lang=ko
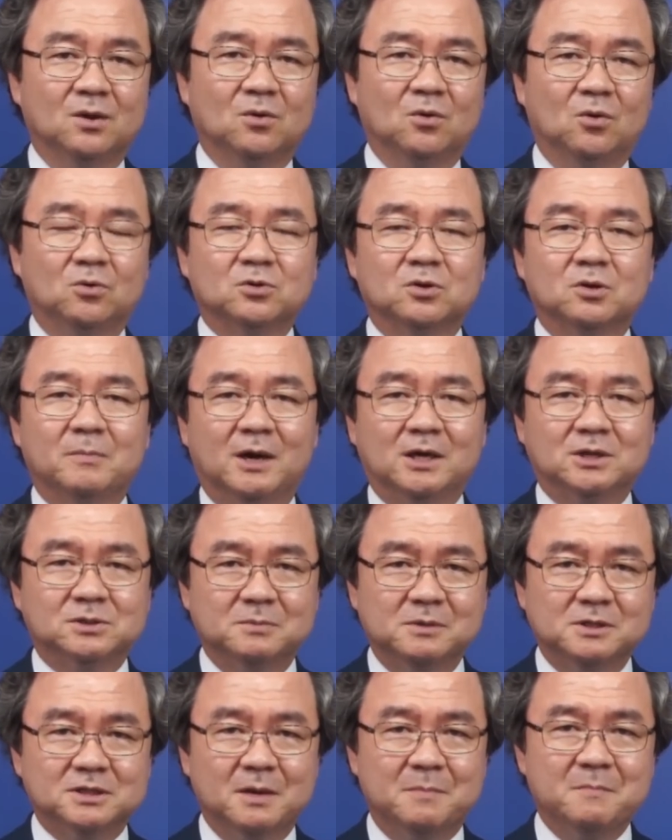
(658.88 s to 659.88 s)
오늘도
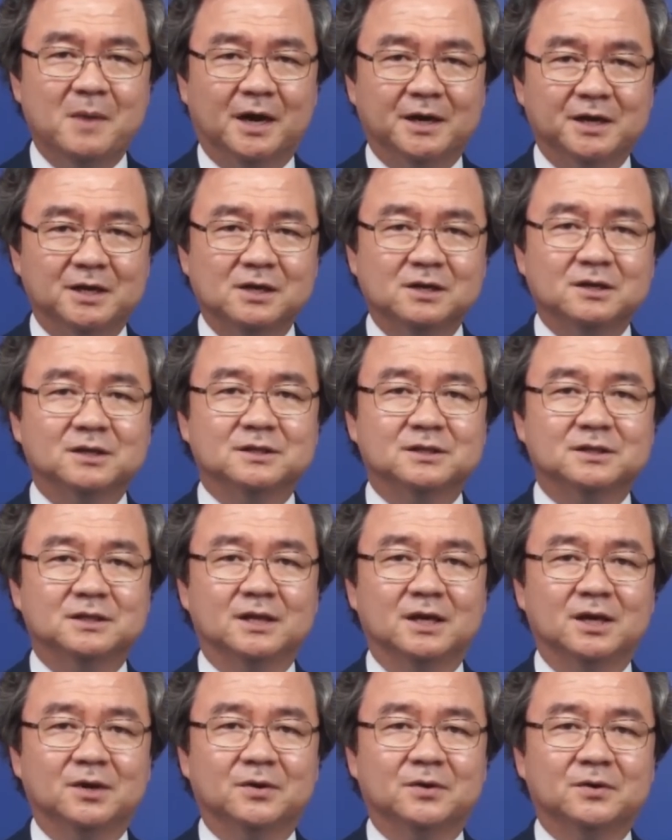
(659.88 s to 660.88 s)
말씀을 참 많이
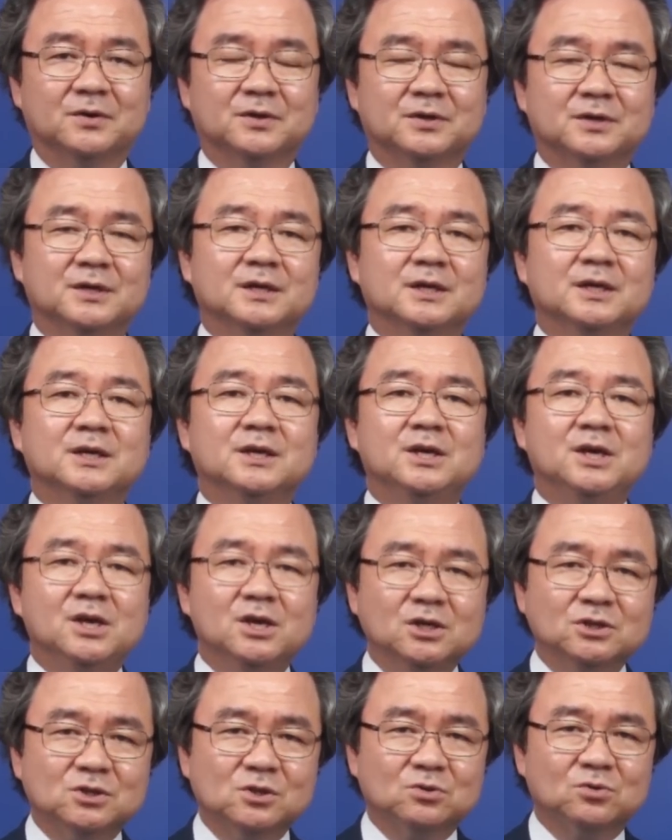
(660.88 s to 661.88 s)
읽었는데요.
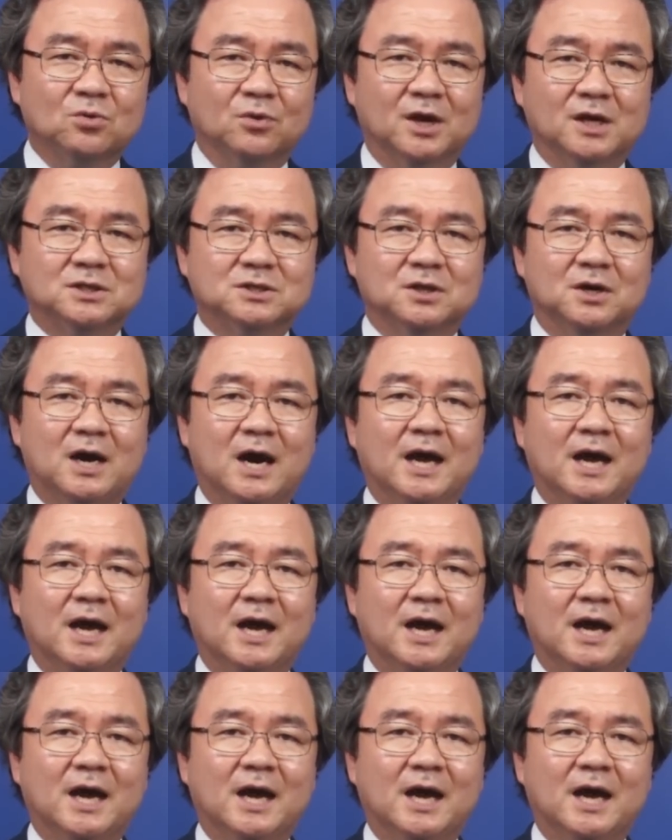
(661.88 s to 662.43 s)
이것을 통해서